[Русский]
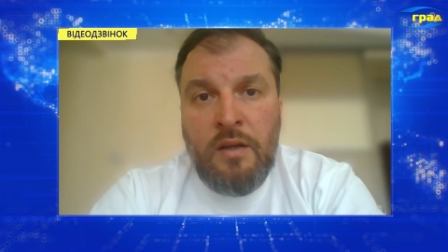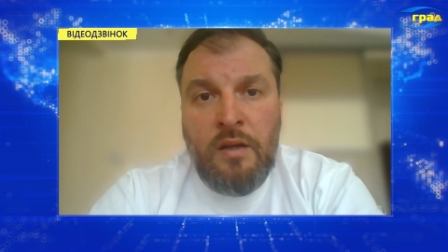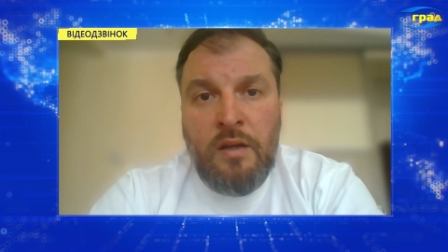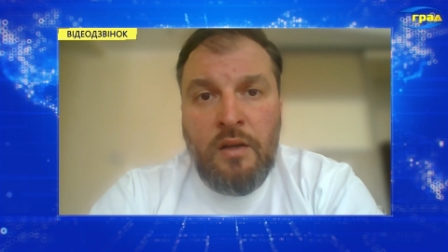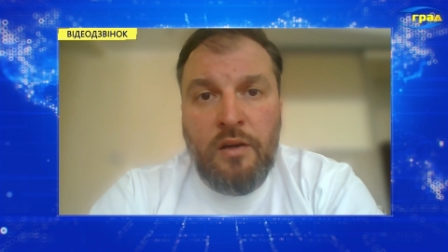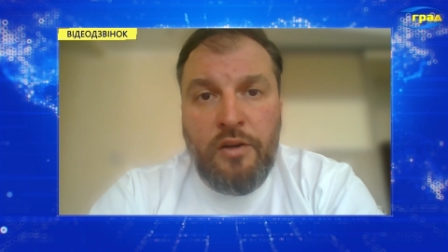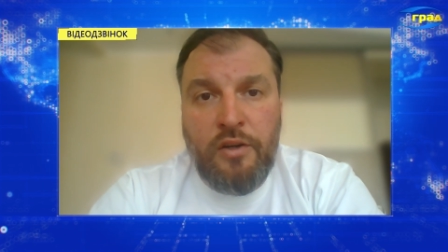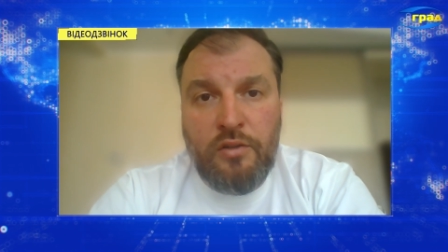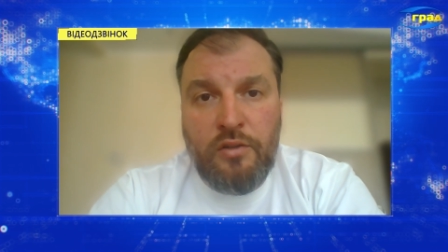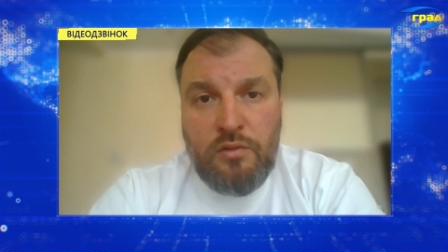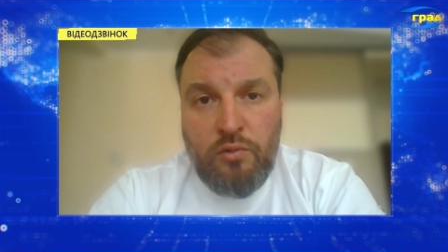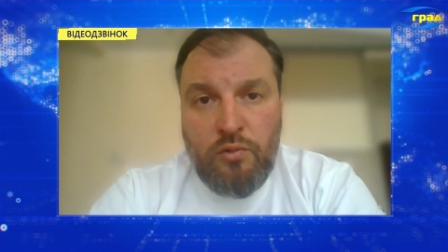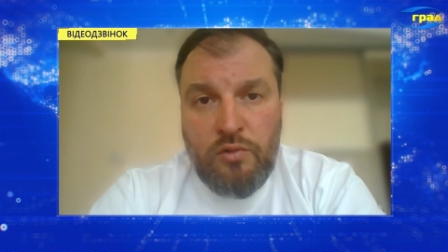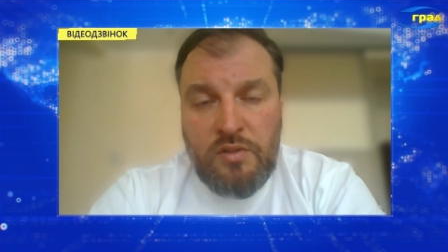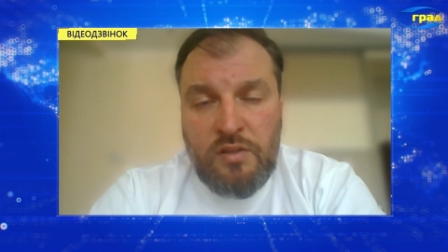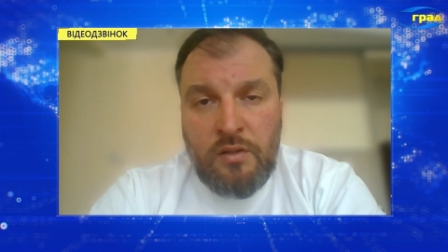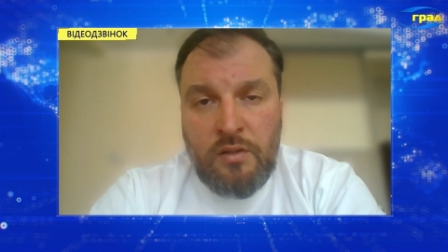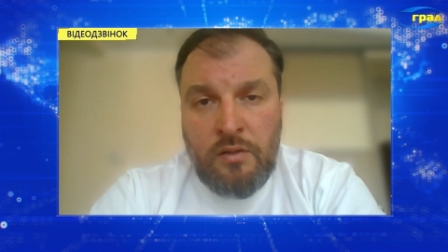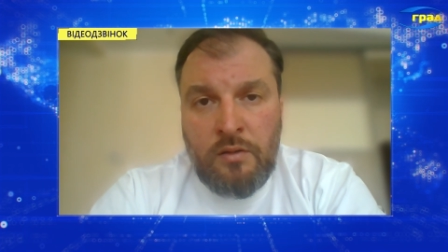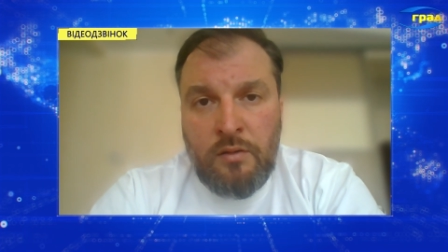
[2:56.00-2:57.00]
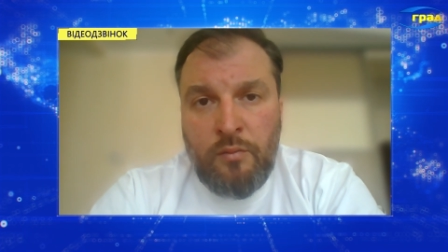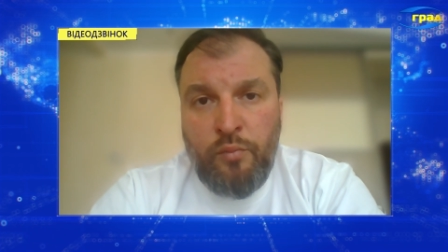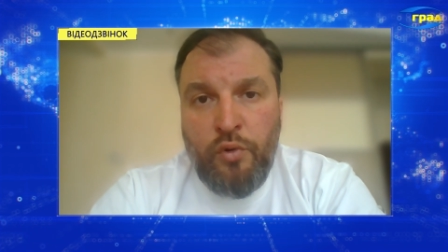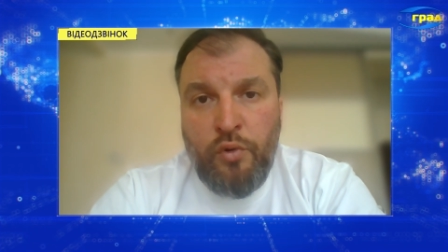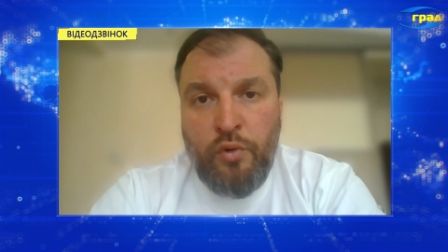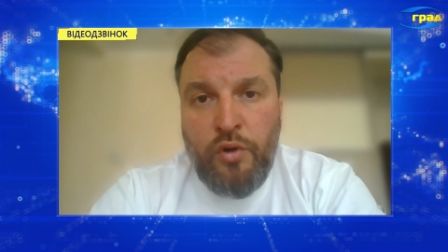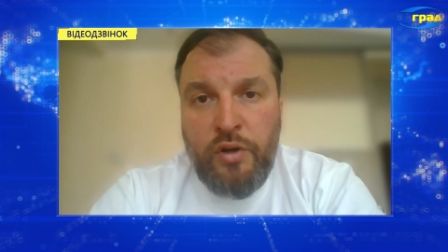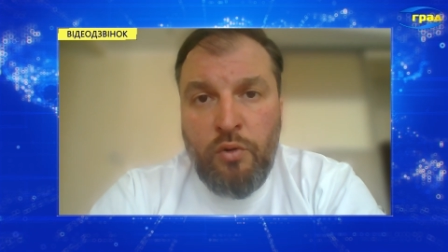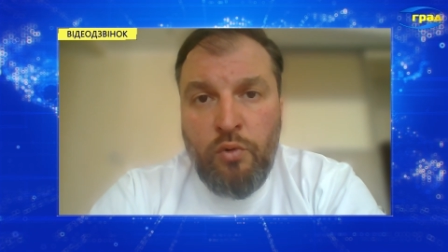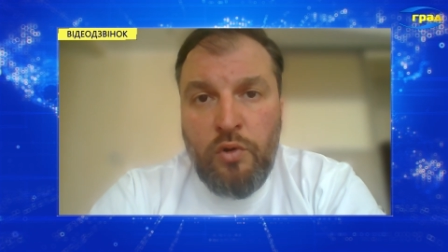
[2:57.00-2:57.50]
ресурса
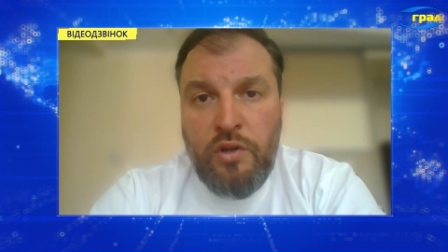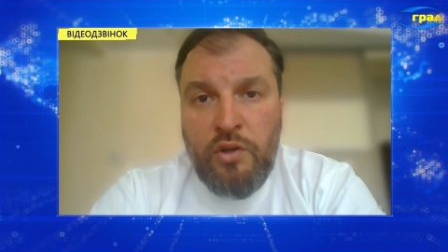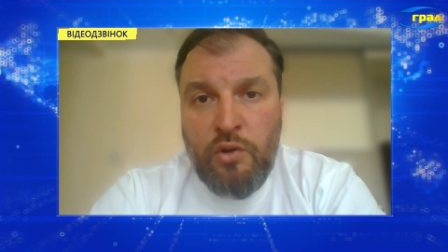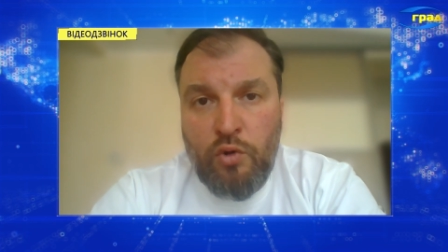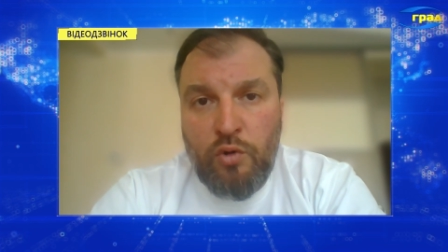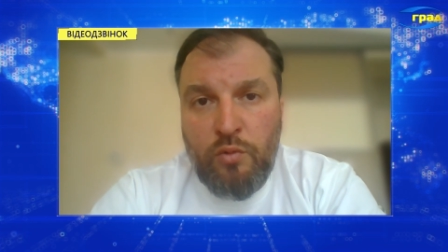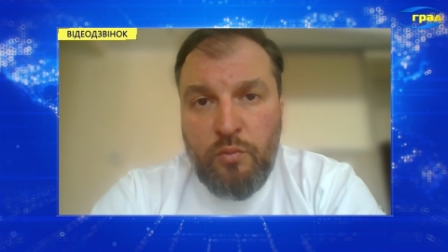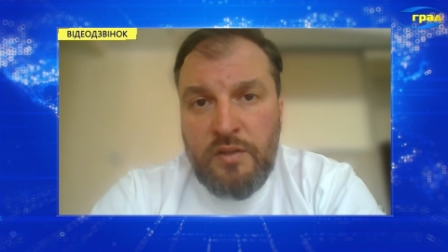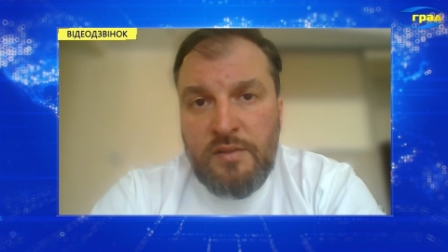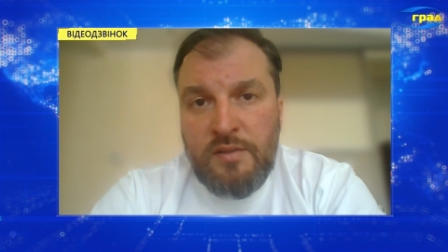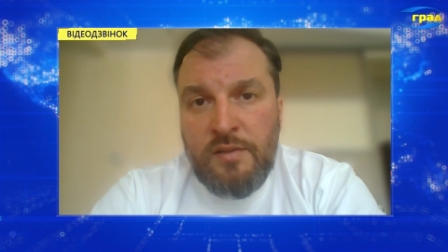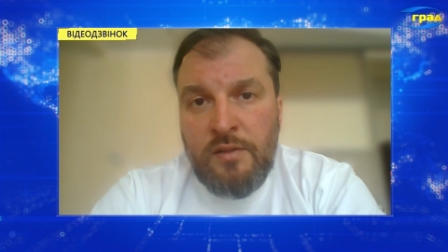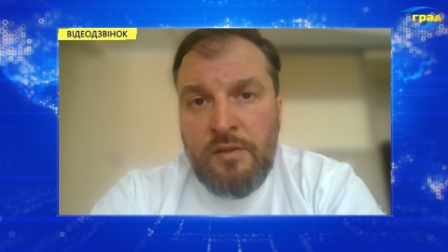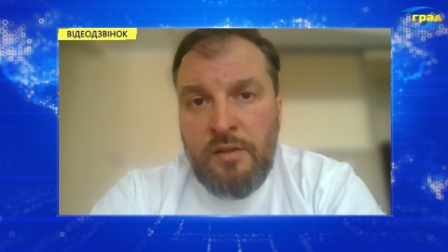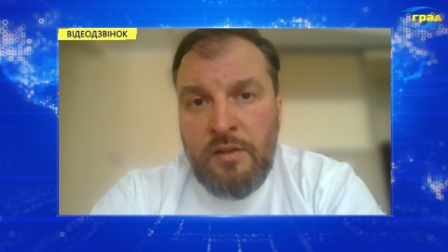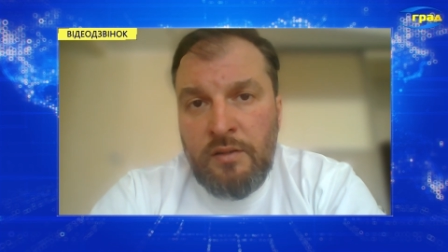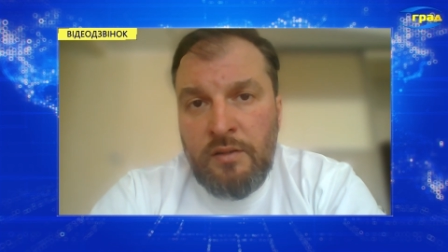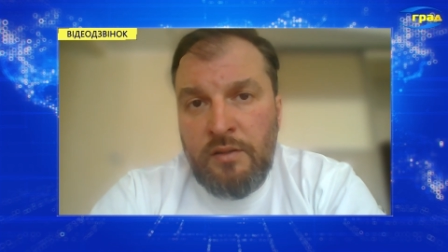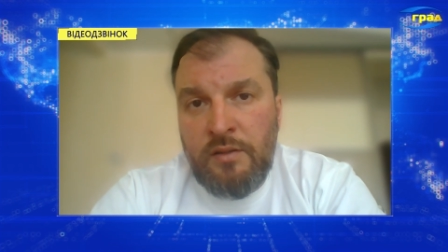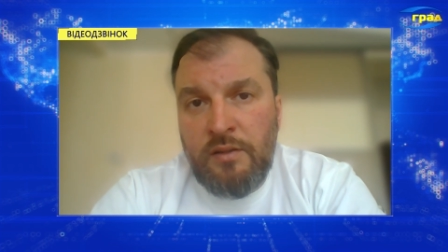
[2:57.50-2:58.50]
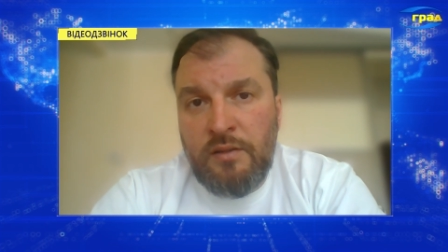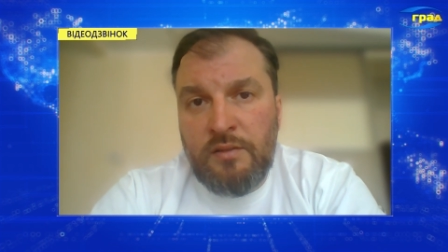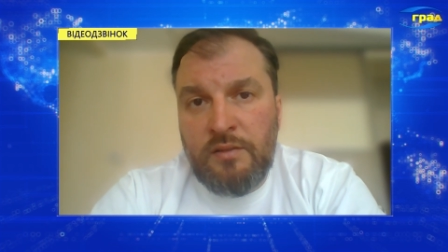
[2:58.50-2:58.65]
по регулируемой цене,